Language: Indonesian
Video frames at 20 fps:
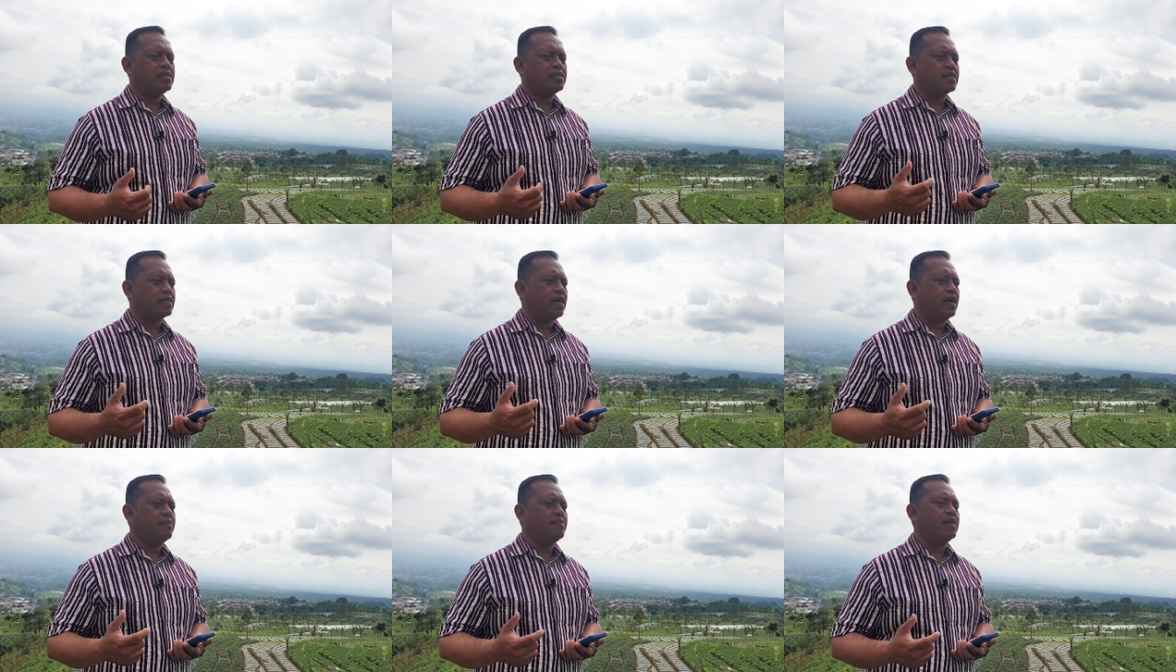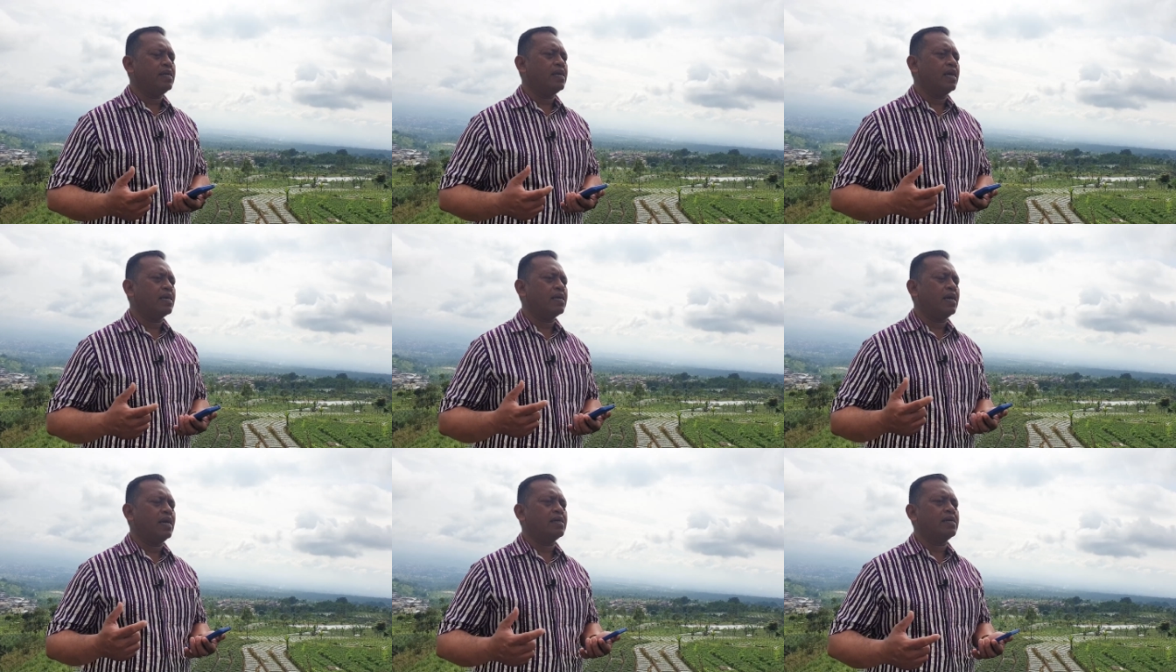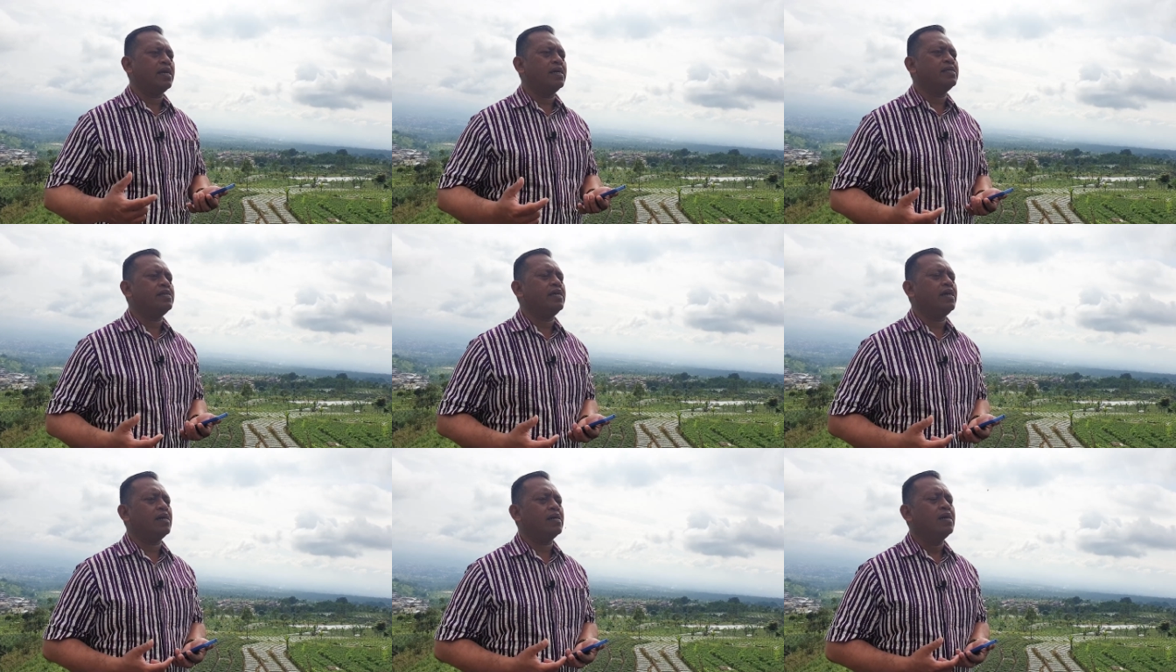jerami dan
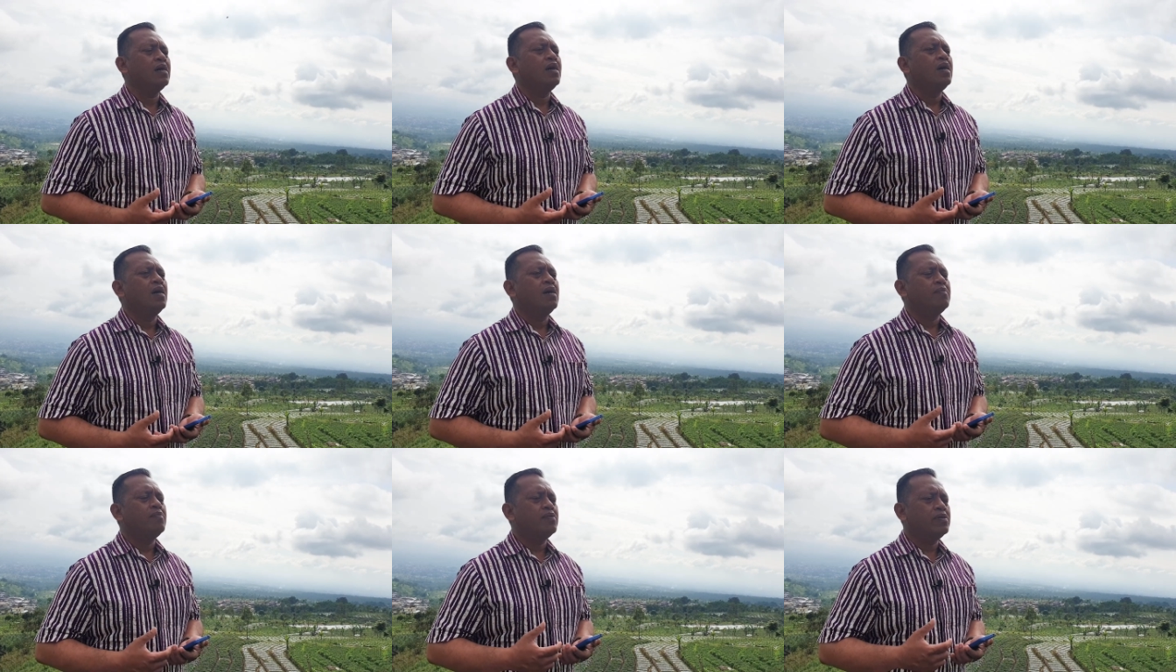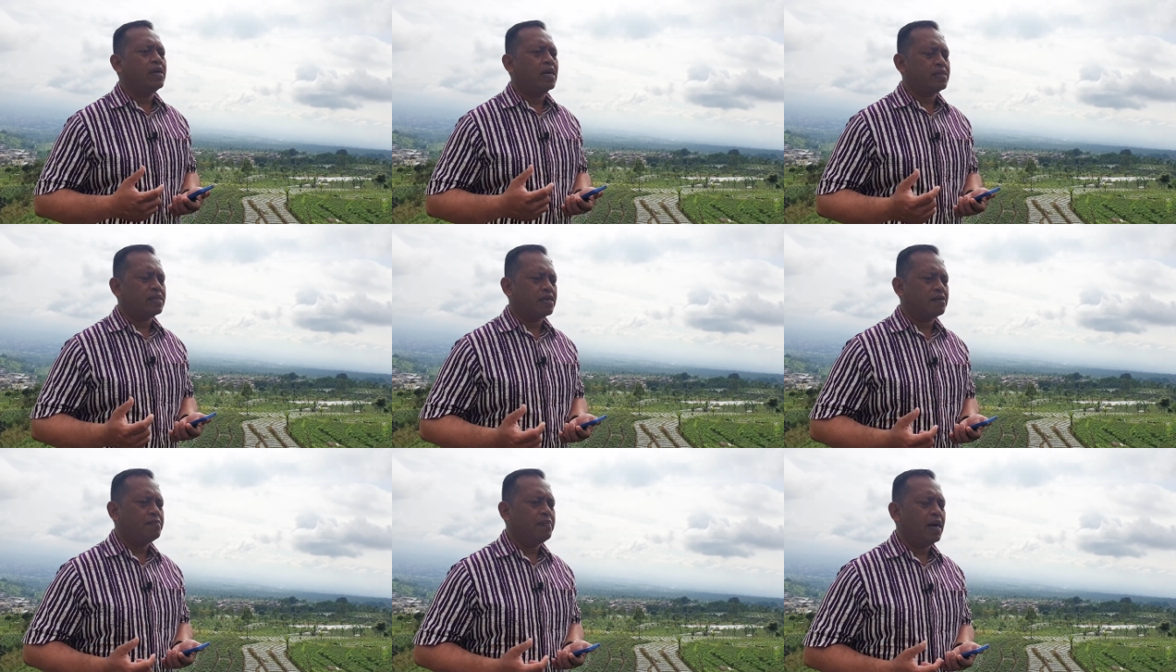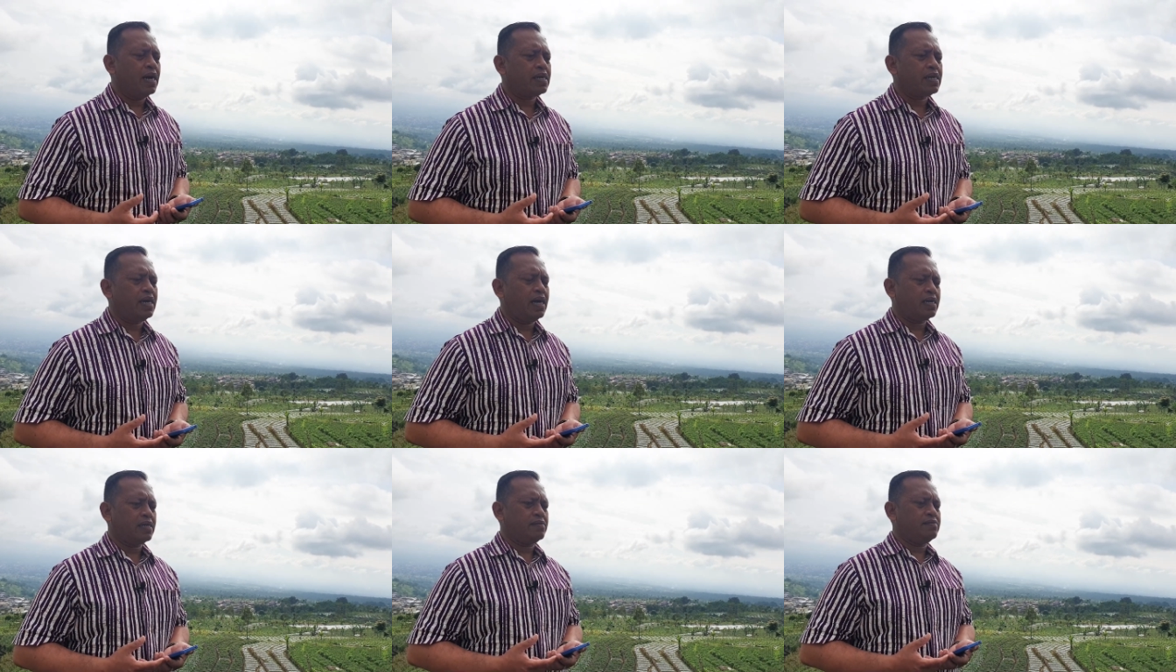lain-lainnya yang mudah
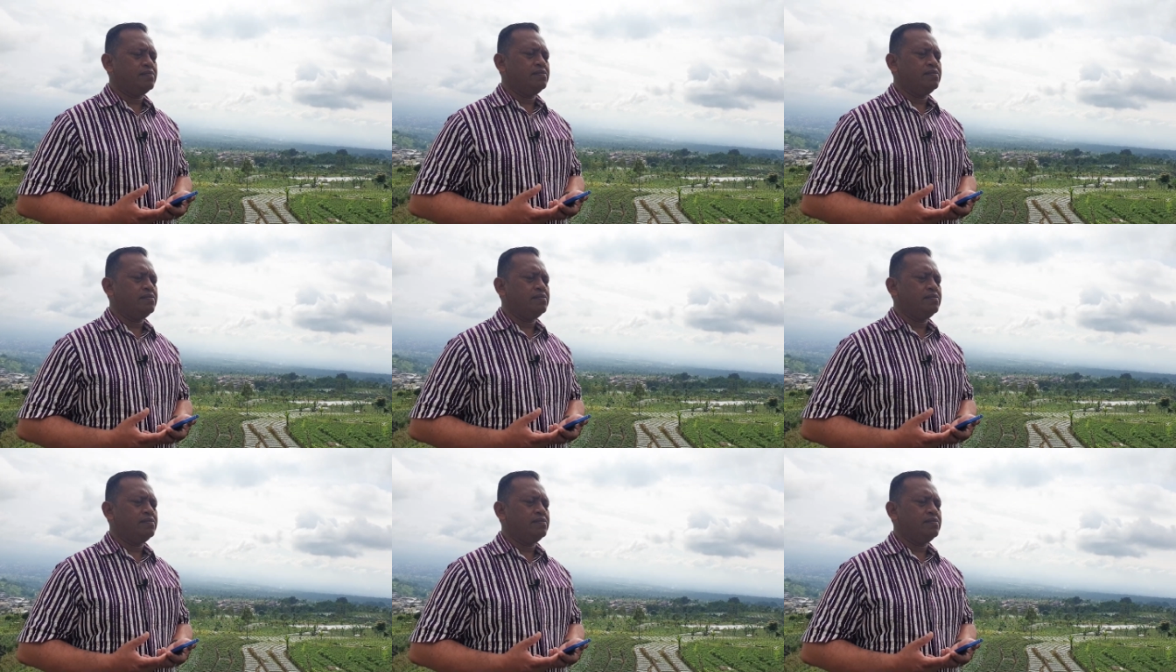terbakar.